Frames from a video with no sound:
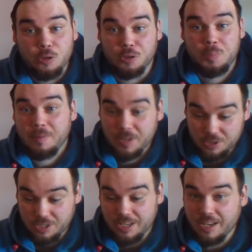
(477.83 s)
to sprawia,
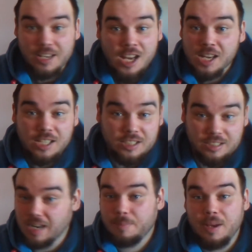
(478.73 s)
że jej
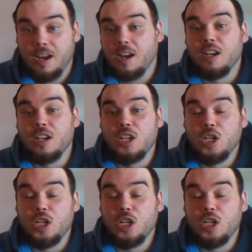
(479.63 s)
zarabia e,